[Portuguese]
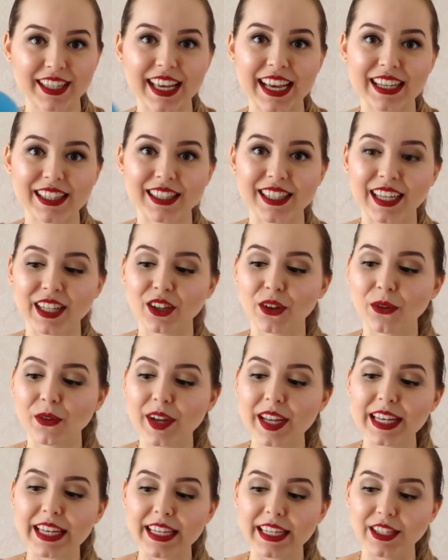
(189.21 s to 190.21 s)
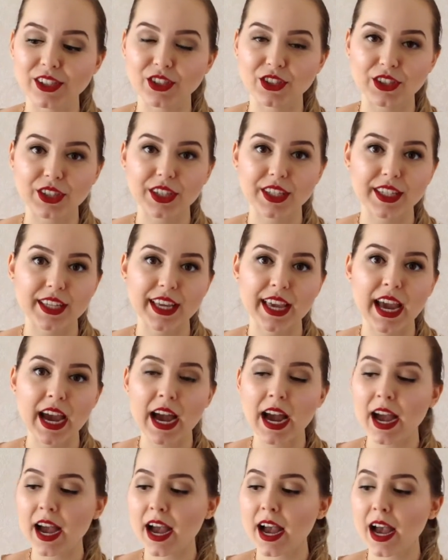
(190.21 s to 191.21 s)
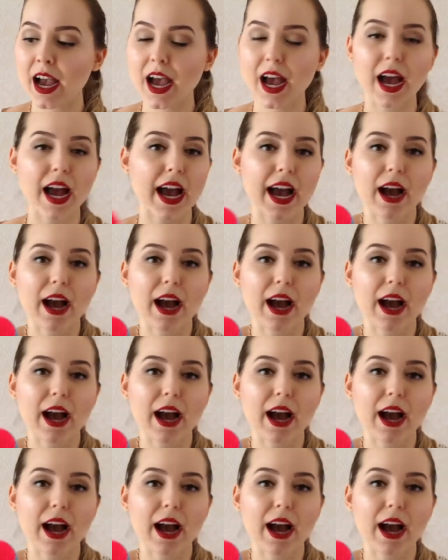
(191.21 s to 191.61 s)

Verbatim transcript: que é a Salon Elite, que é a,